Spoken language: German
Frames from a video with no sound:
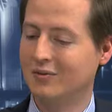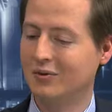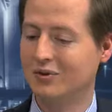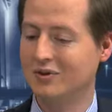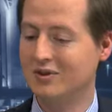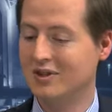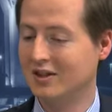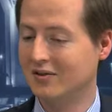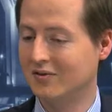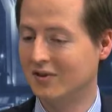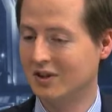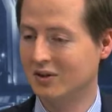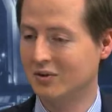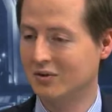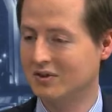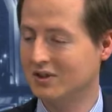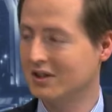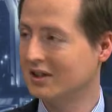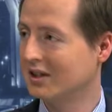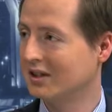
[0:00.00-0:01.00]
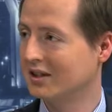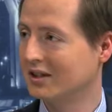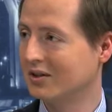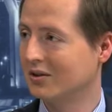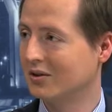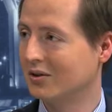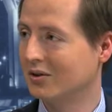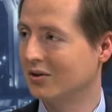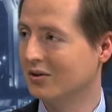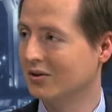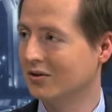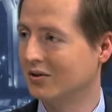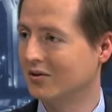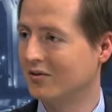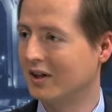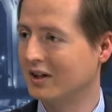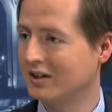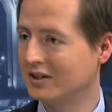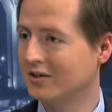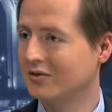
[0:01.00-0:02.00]
wird diese Entwicklung sicherlich noch,
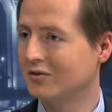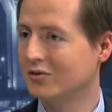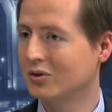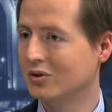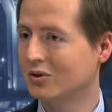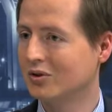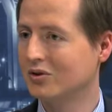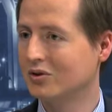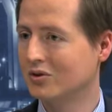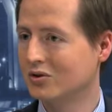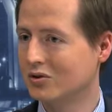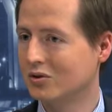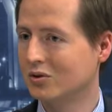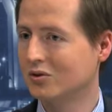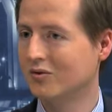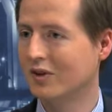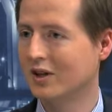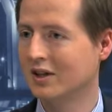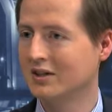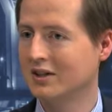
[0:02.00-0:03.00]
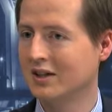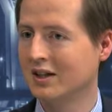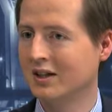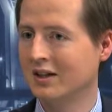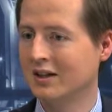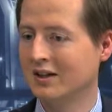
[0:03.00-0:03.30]
noch weiterführen, ein Stück weit.